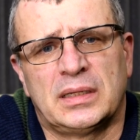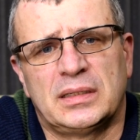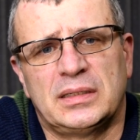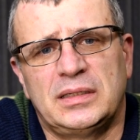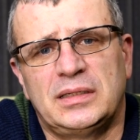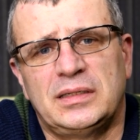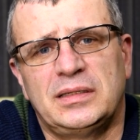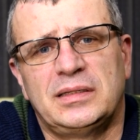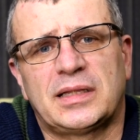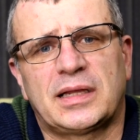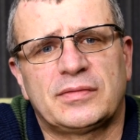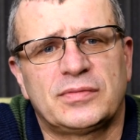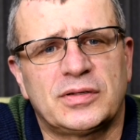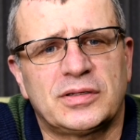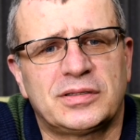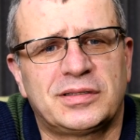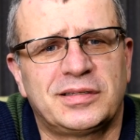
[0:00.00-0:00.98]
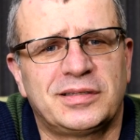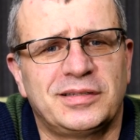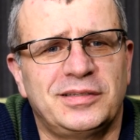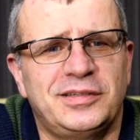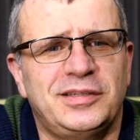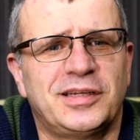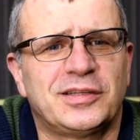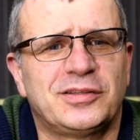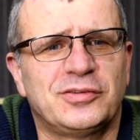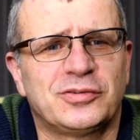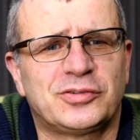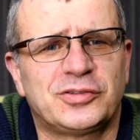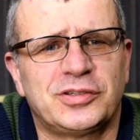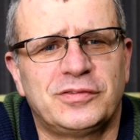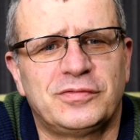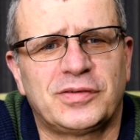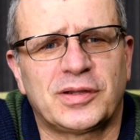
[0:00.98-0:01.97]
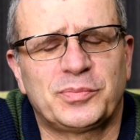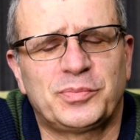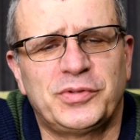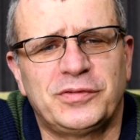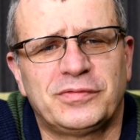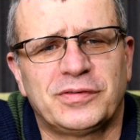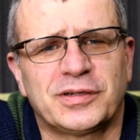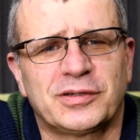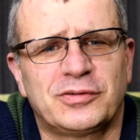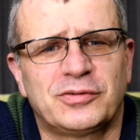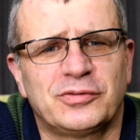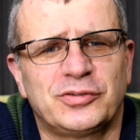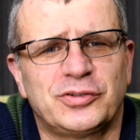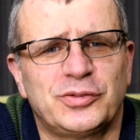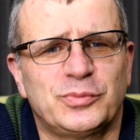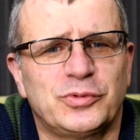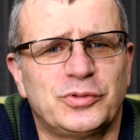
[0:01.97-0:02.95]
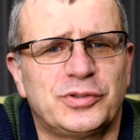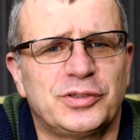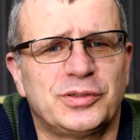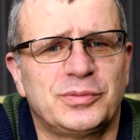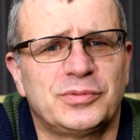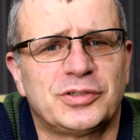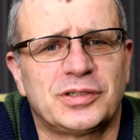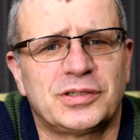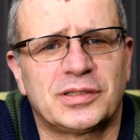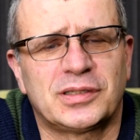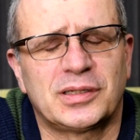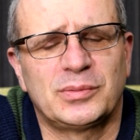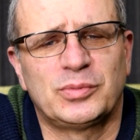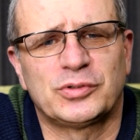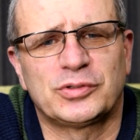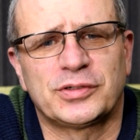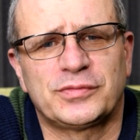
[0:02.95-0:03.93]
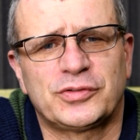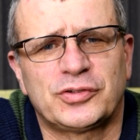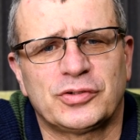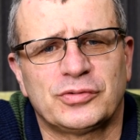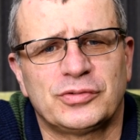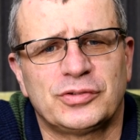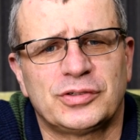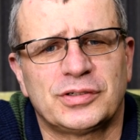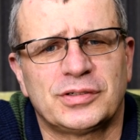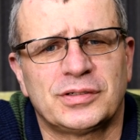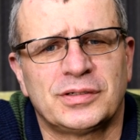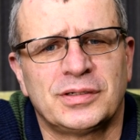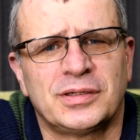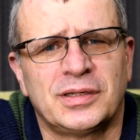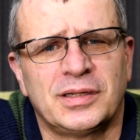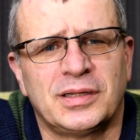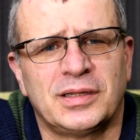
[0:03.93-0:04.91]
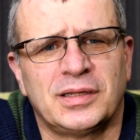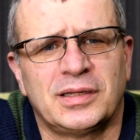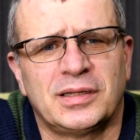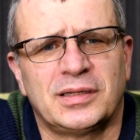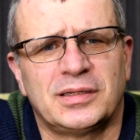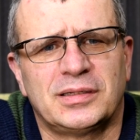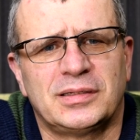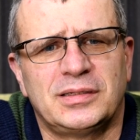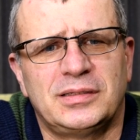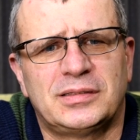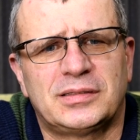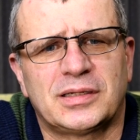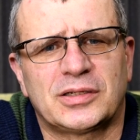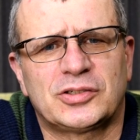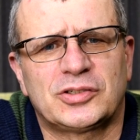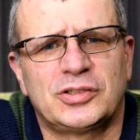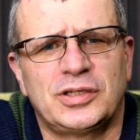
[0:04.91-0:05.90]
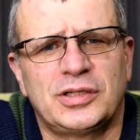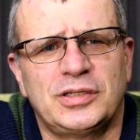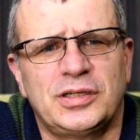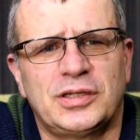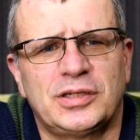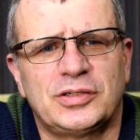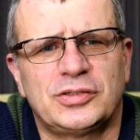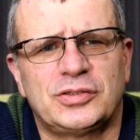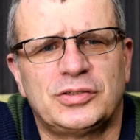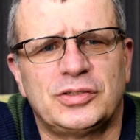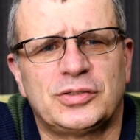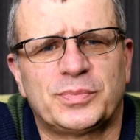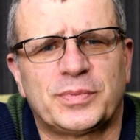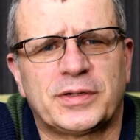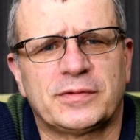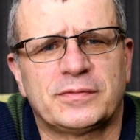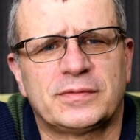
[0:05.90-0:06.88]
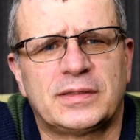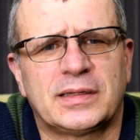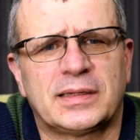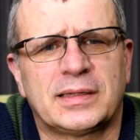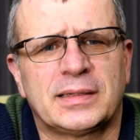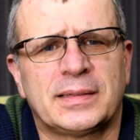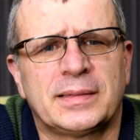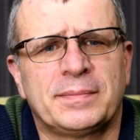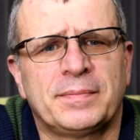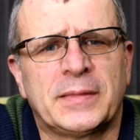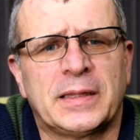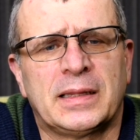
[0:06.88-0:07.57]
i nawet jedno czy dwa piwa grozi mu tym, że nie daj Boże wsiądzie i zacznie jeździć, prawda?